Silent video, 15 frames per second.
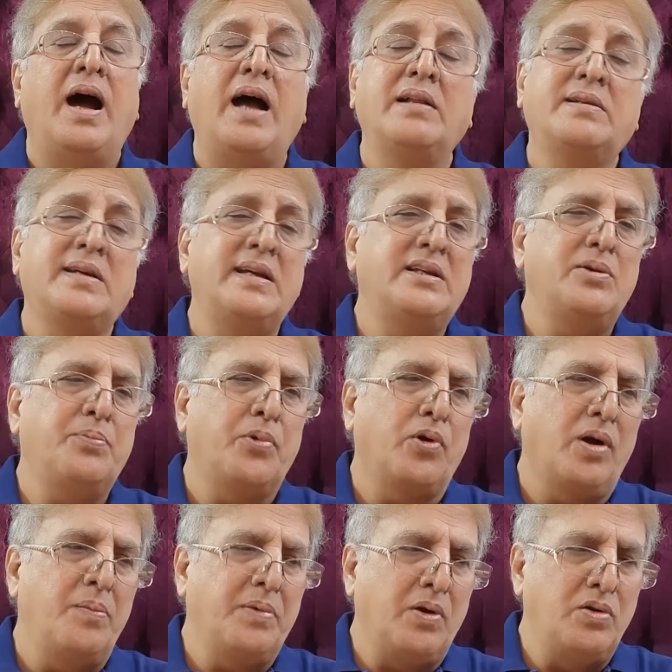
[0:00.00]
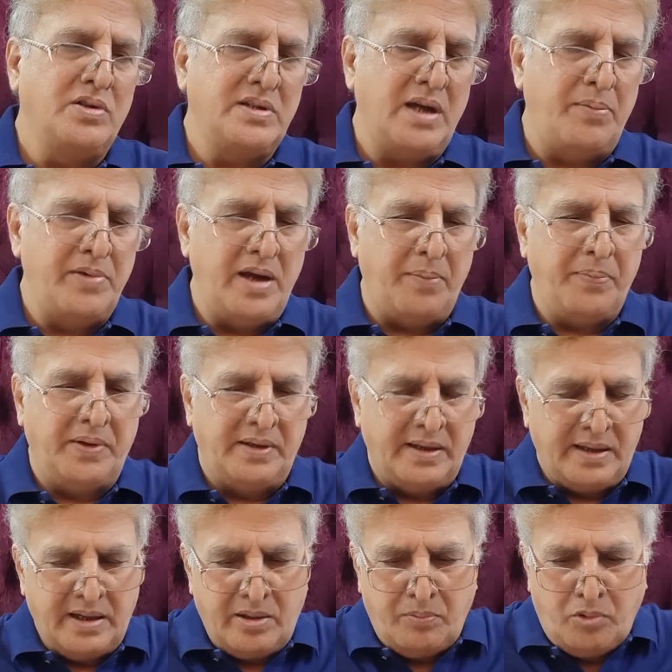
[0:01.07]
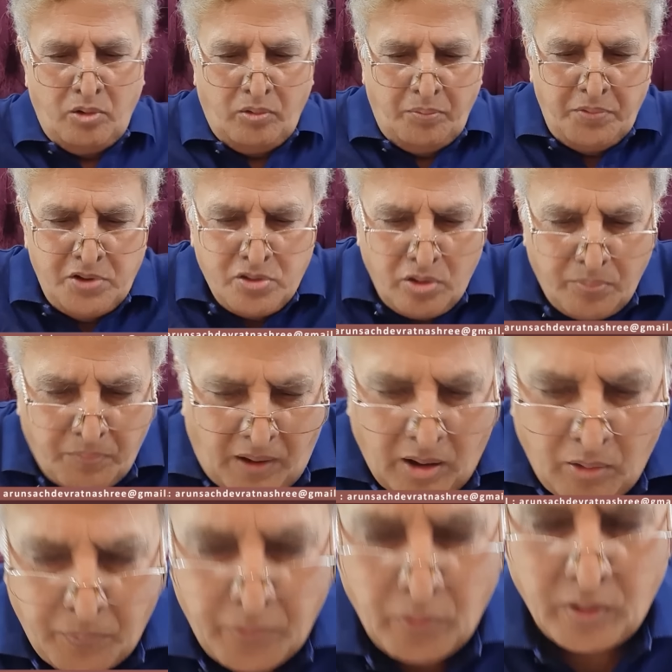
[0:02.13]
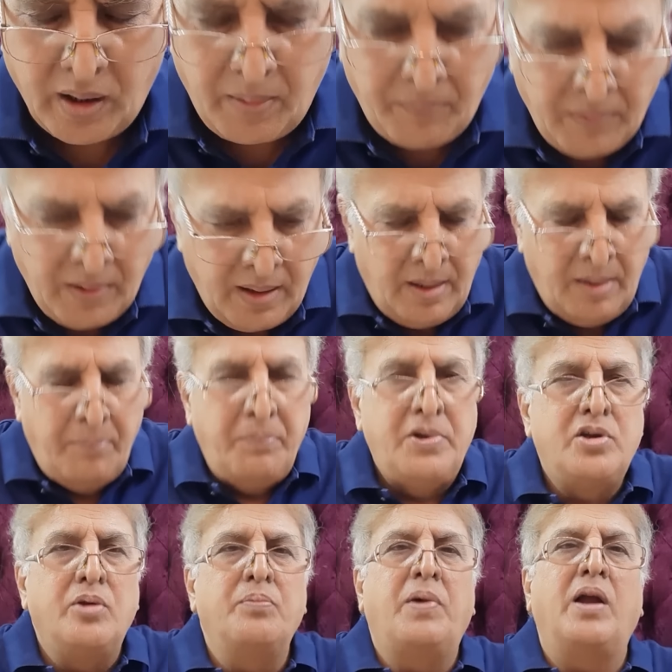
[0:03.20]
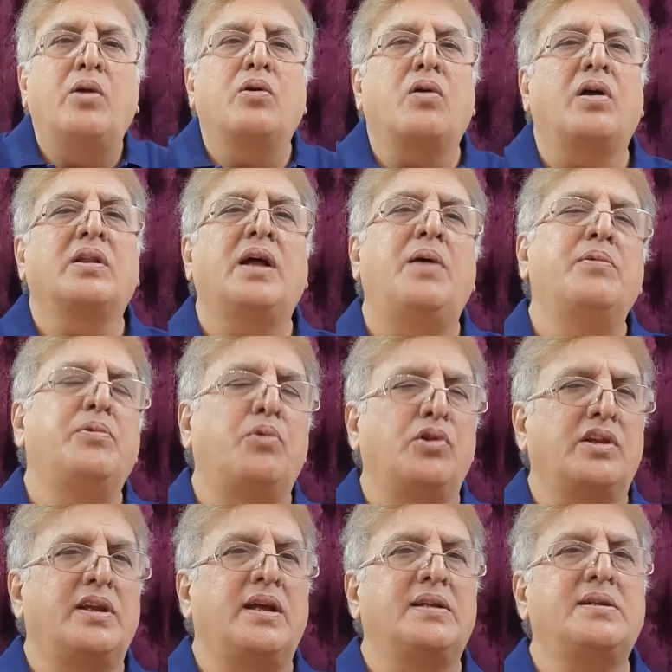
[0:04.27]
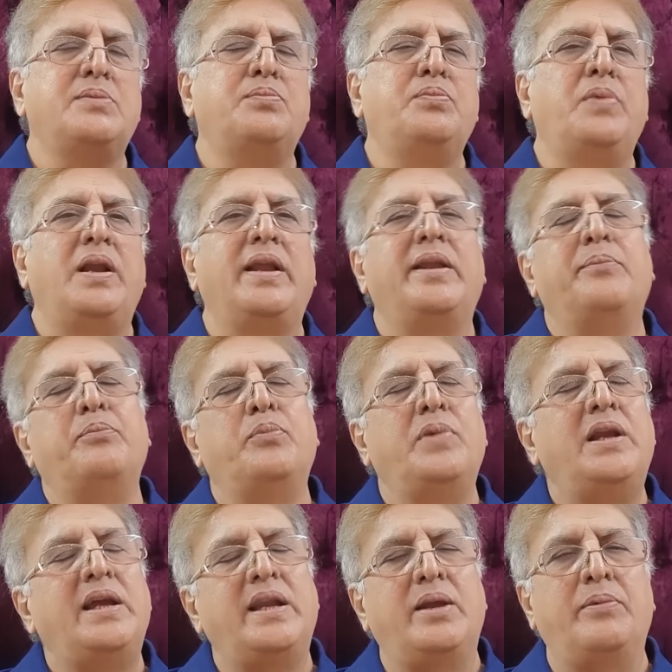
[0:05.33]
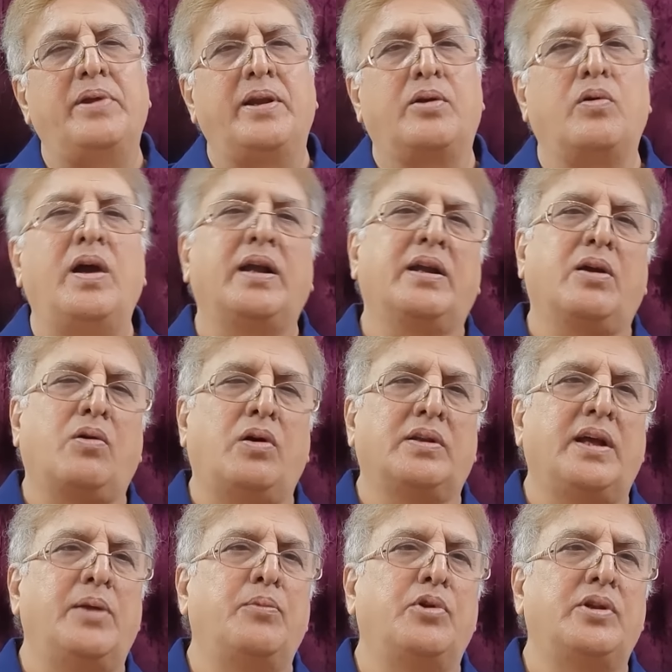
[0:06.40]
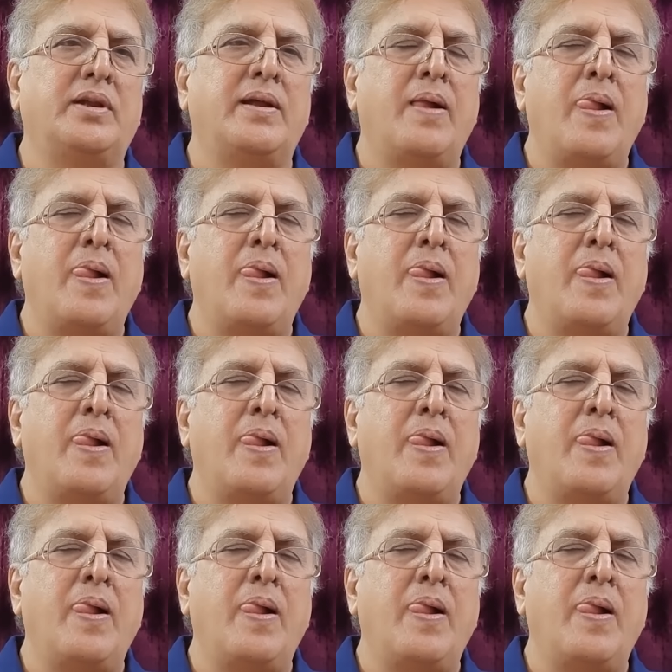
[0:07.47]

আজকে যে প্রোগ্রামটা হচ্ছে আমি আপনাদেরকে এটা বলবো ভীষণ ভালো প্রোগ্রাম ভীষণ ভালো কথা আমি বলতে যাচ্ছি মেলে মিলিয়ে নেবেন কয়েকটা কথার মধ্যে